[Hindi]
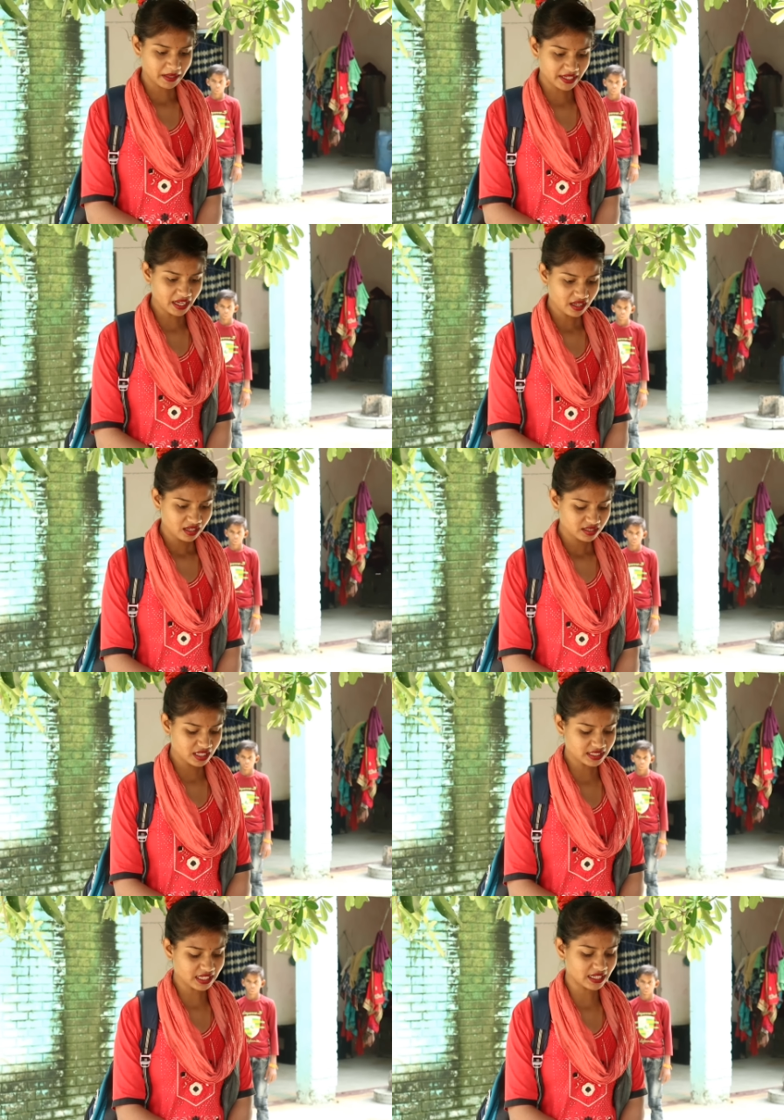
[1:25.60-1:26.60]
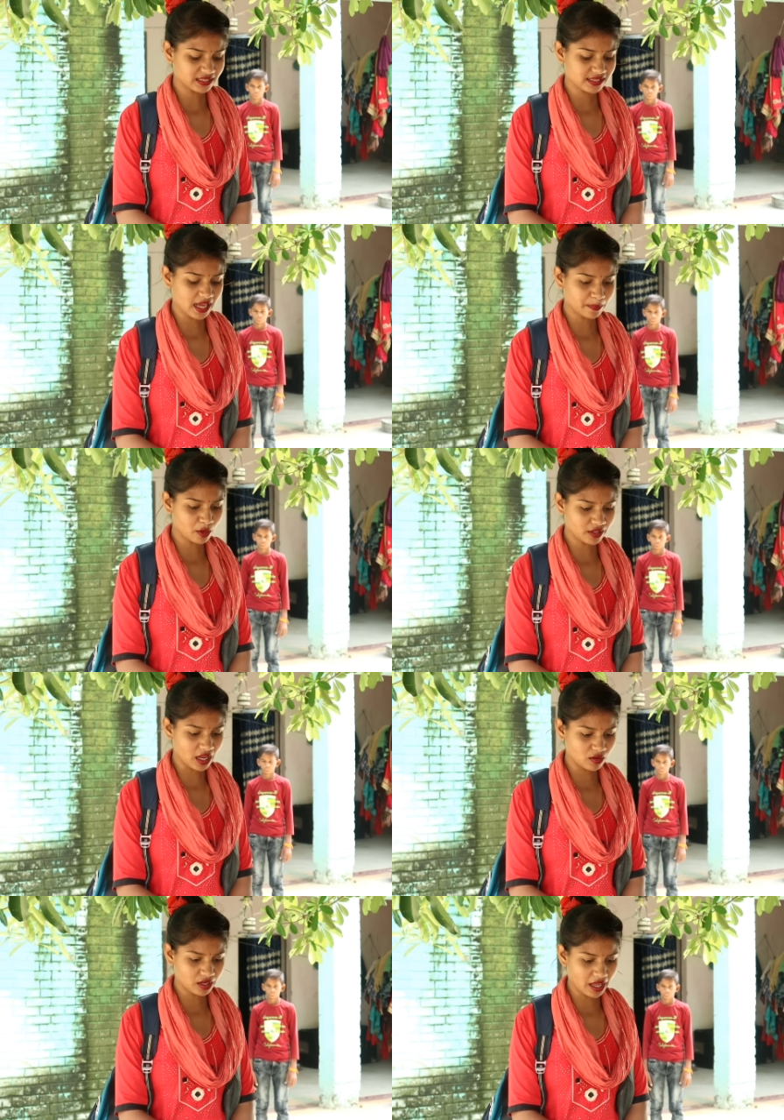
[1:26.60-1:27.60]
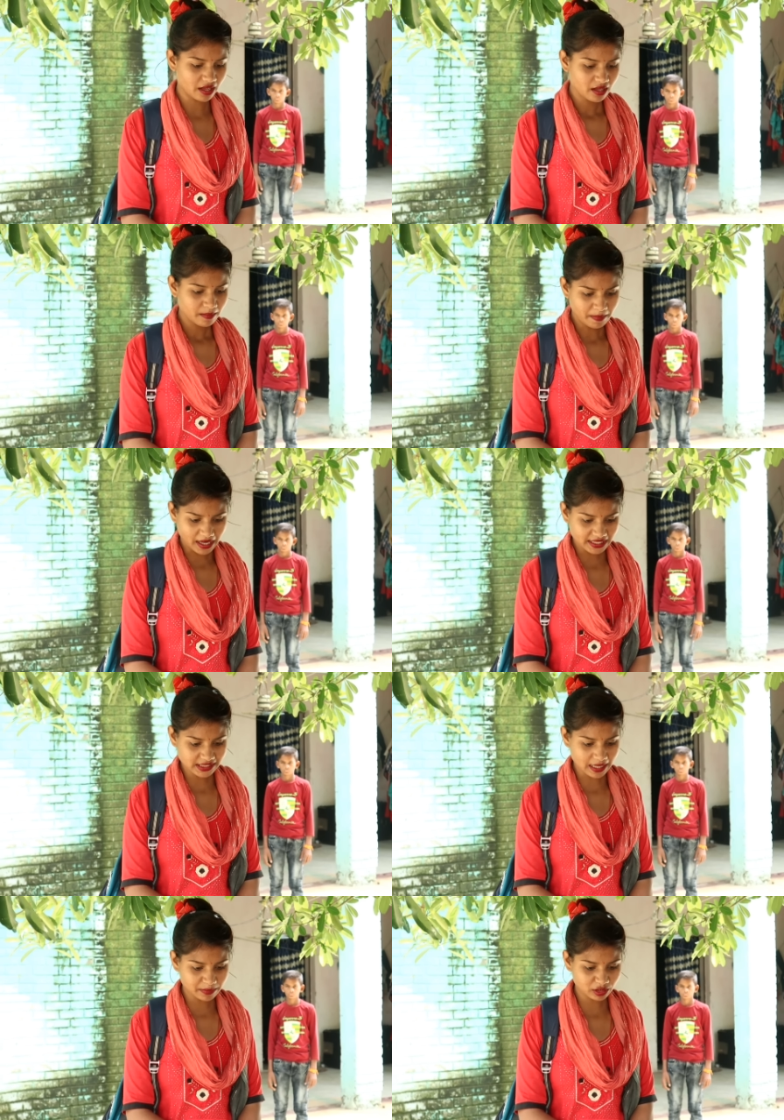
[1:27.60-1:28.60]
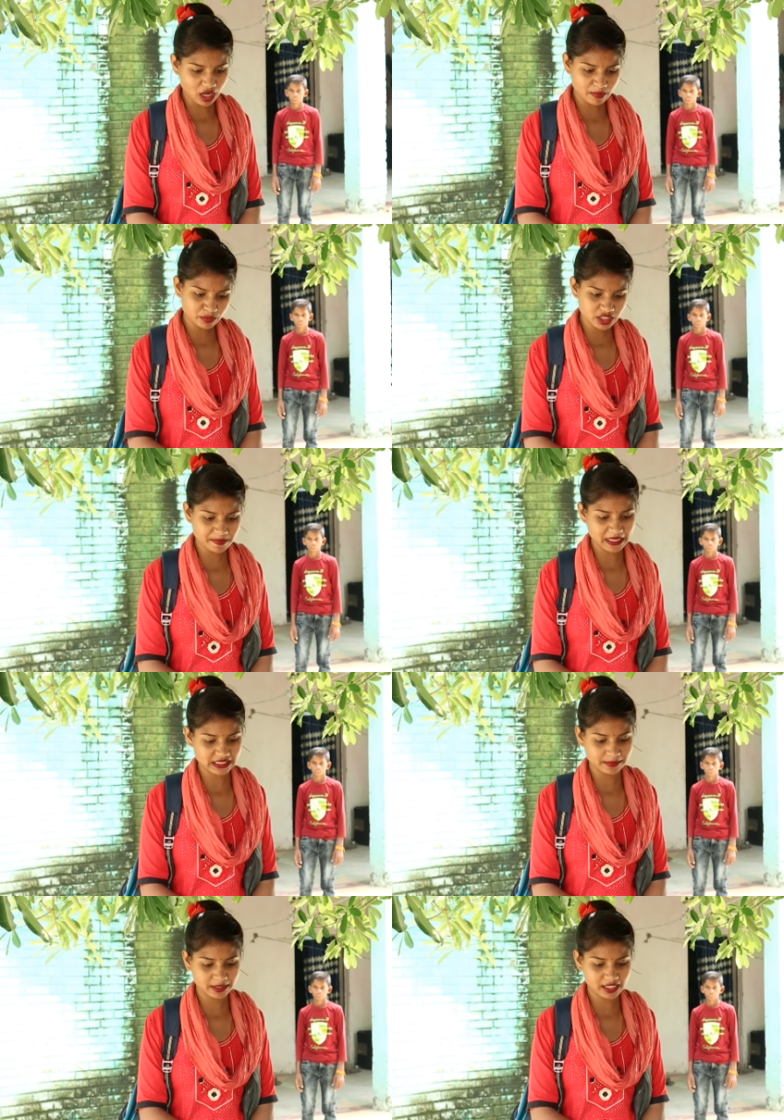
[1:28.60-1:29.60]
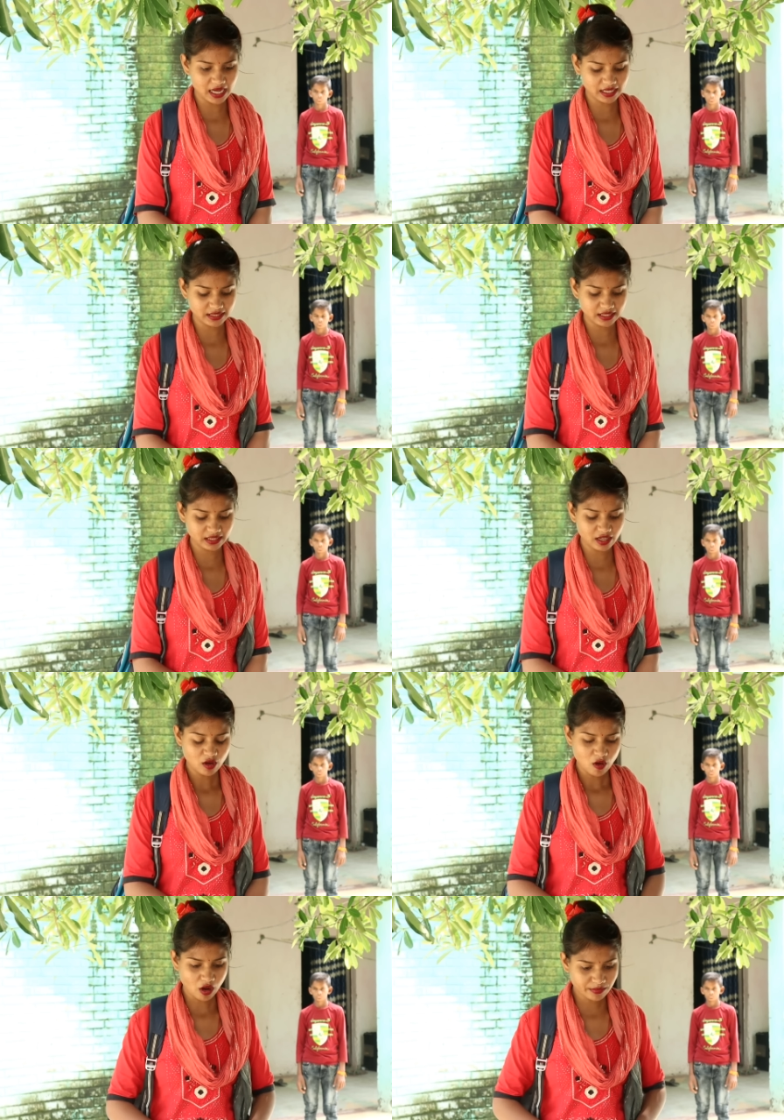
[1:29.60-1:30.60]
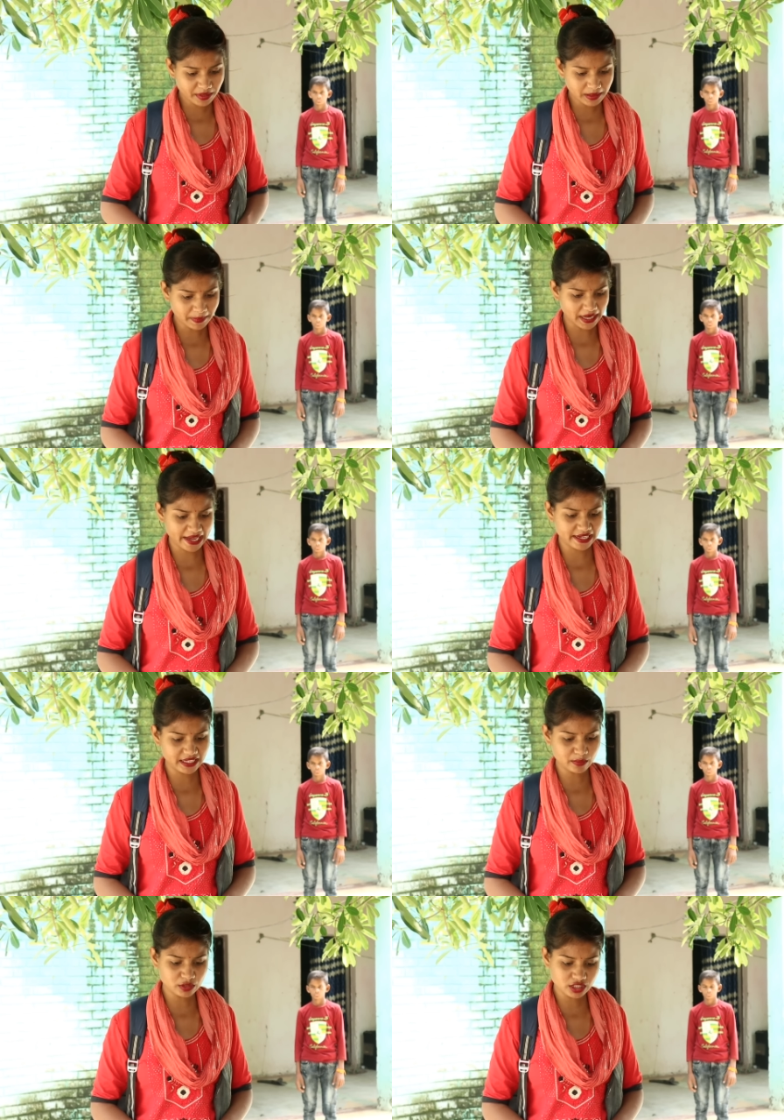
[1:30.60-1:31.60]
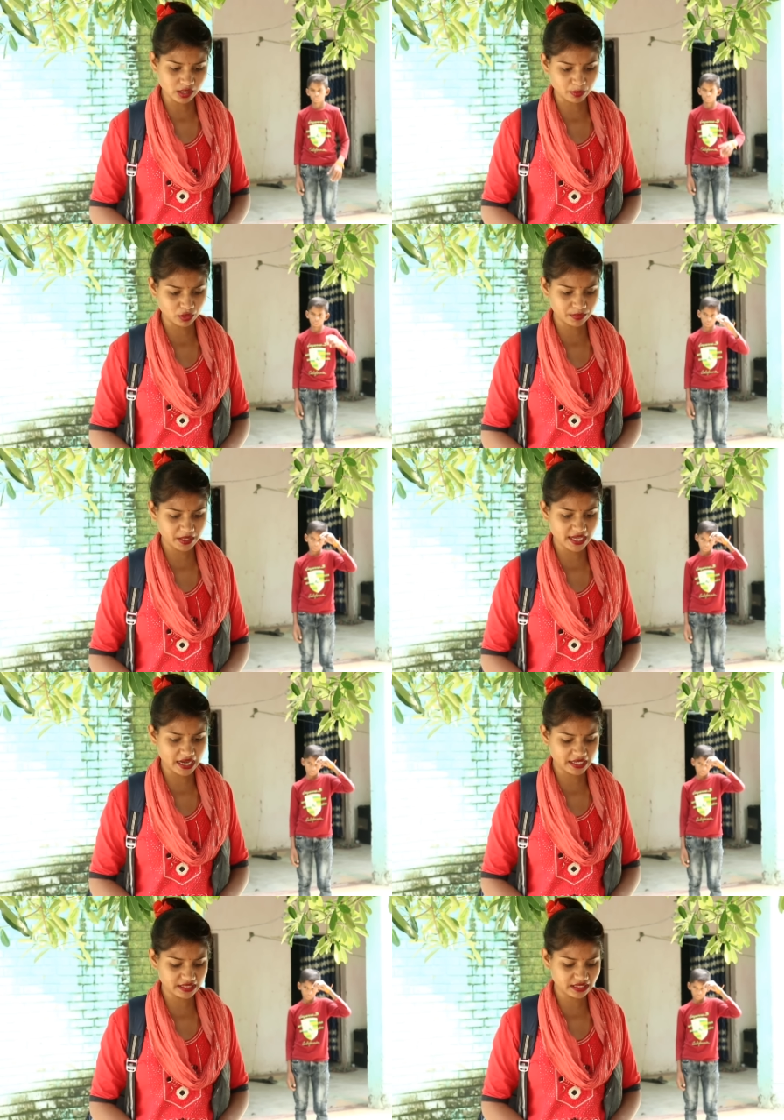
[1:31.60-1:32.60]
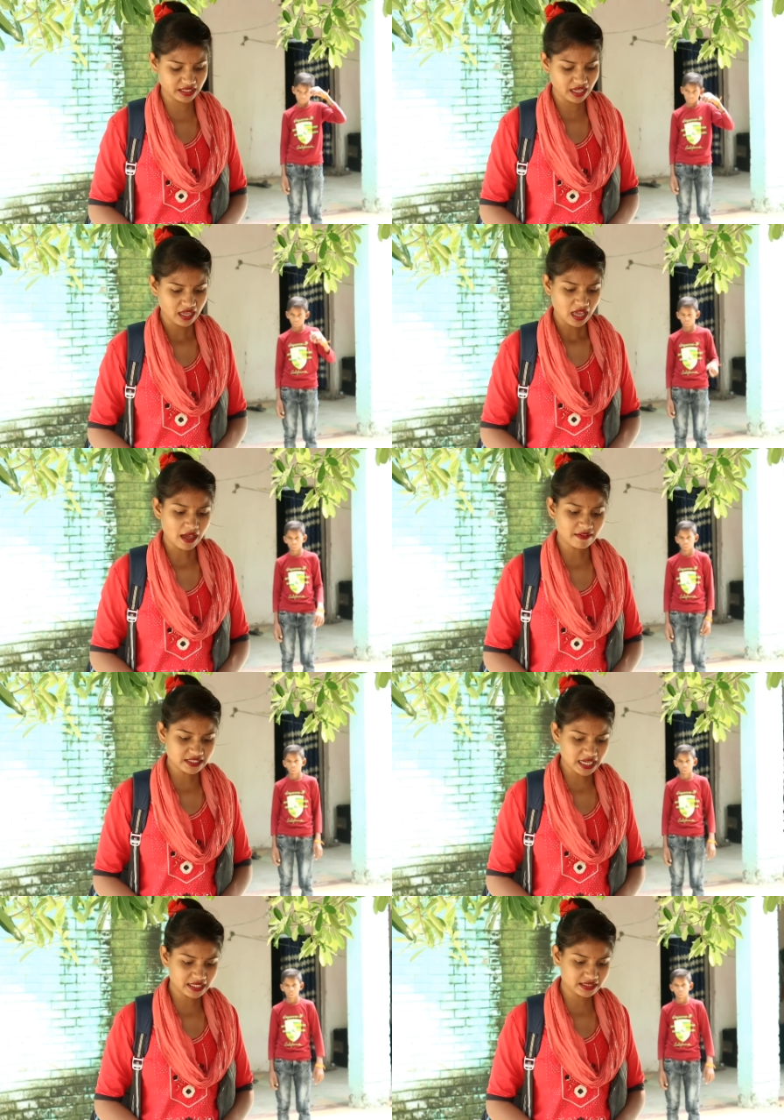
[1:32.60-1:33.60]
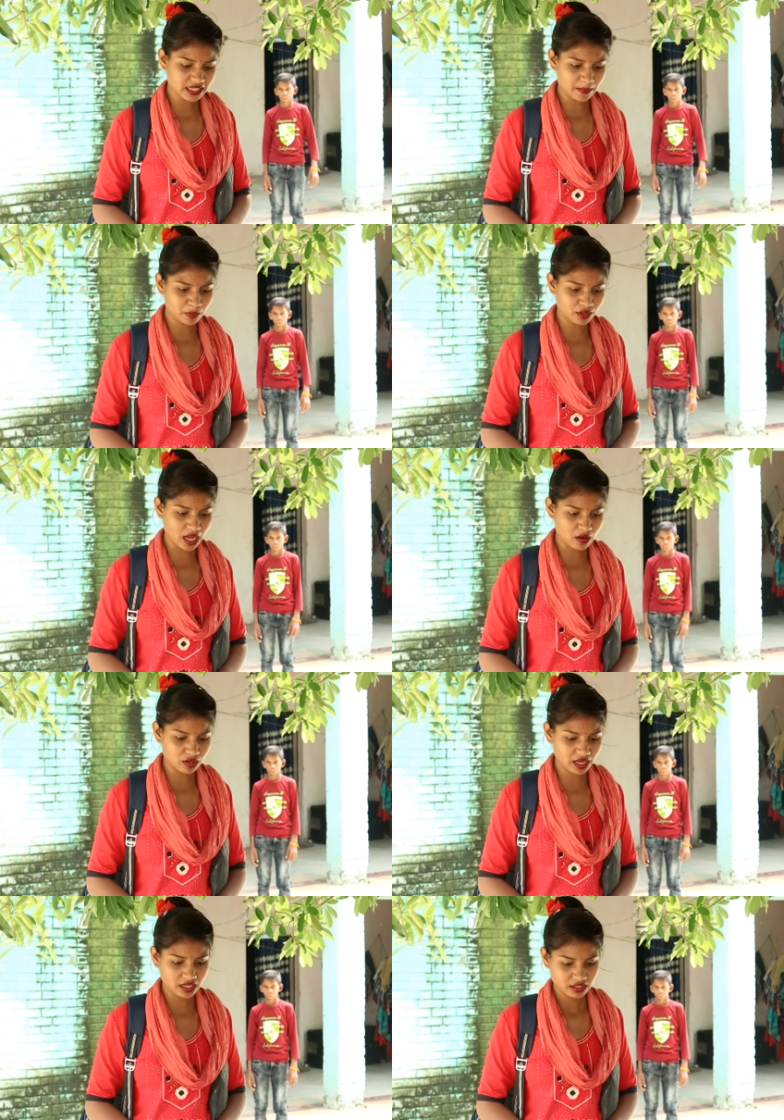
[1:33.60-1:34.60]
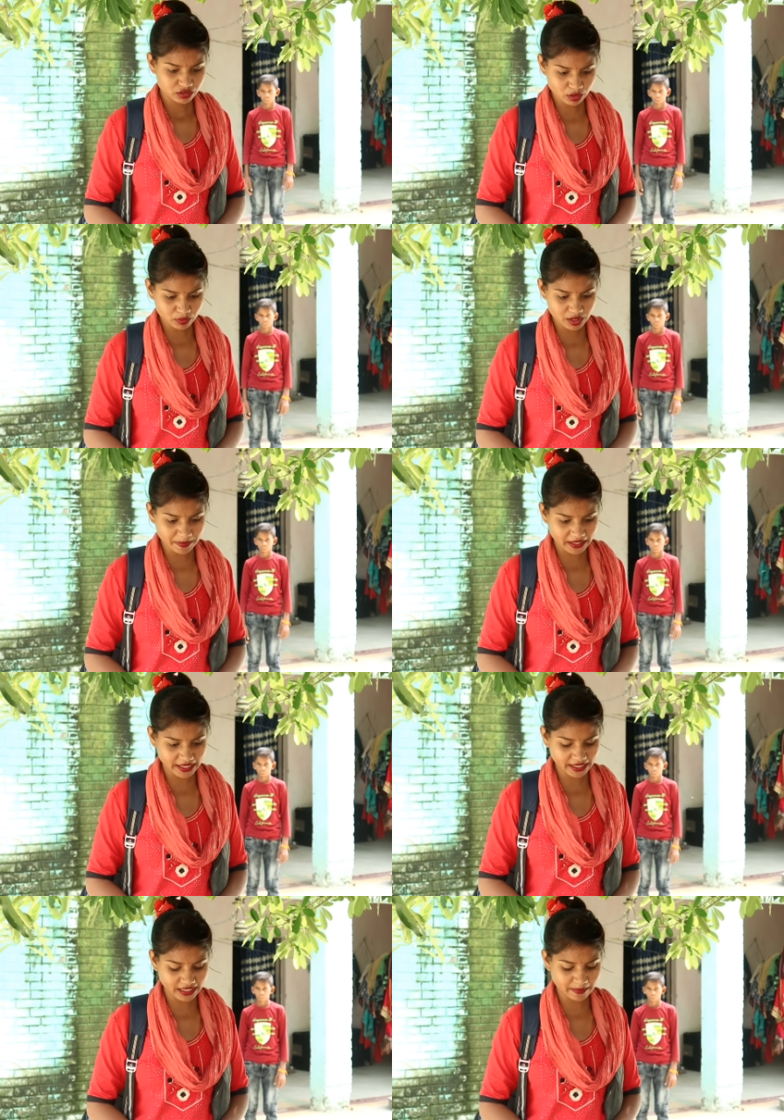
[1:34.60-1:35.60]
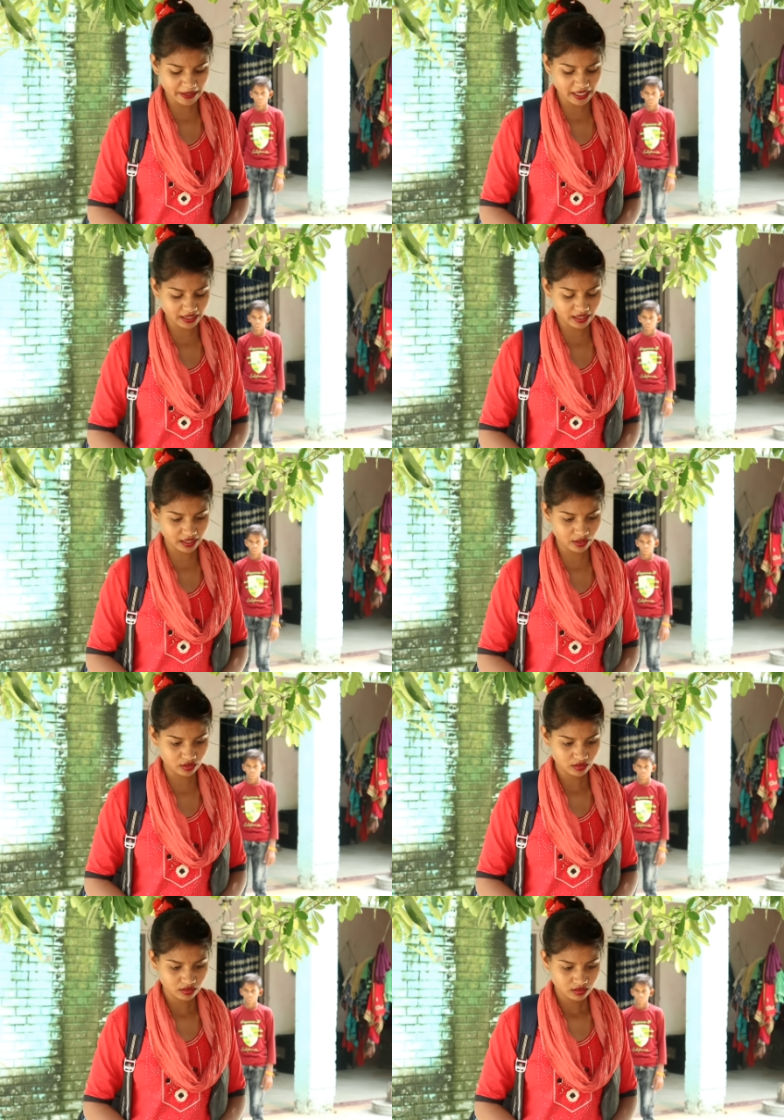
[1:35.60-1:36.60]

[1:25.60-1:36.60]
भैया ये अचानक से आपको क्या हो गया माँ के सामने तो आप मुझे पैसे भी दिया करते थे और मेरी पढ़ाई के लिए मुझे सपोर्ट भी किया करते थे अब अचानक से आपको क्या हो गया जो मुझे पढ़ने के लिए मना कर रहे हो